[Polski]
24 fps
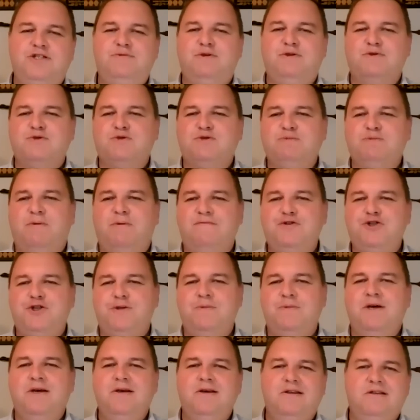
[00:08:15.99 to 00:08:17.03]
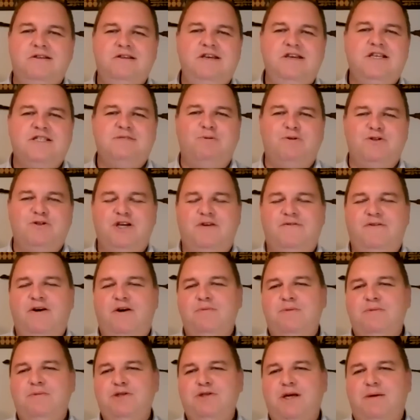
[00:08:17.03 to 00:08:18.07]
W związku z powyższym nie
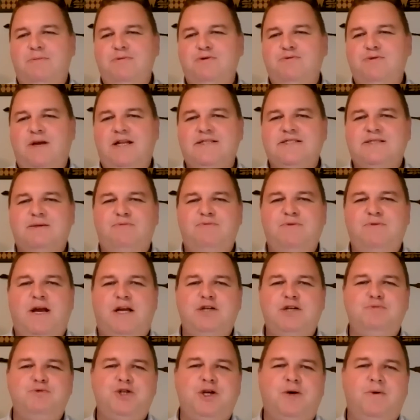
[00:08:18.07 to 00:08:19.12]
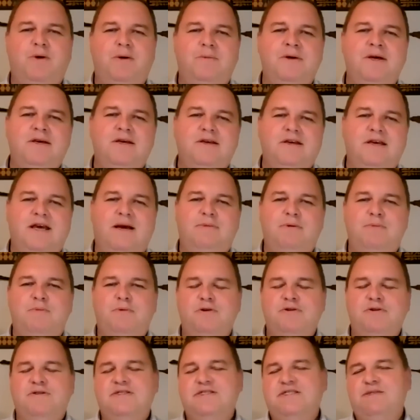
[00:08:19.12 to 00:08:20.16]
spodziewałbym się, aby tutaj nastąpił jakiś przełom i aby
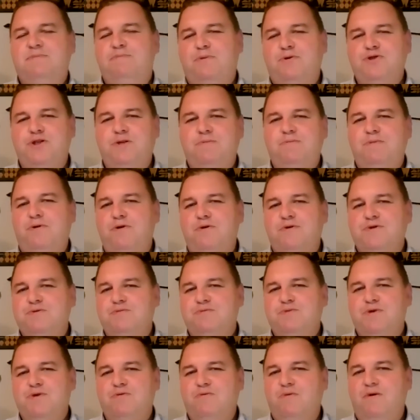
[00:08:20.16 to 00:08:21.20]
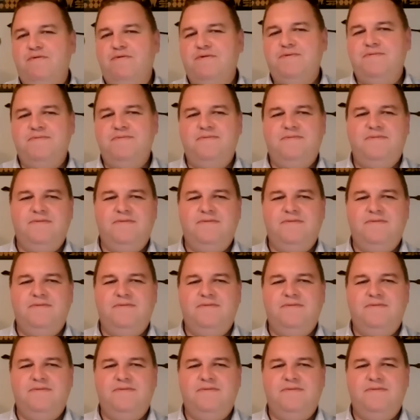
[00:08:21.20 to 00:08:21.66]
politycy poszli po rozum do głowy.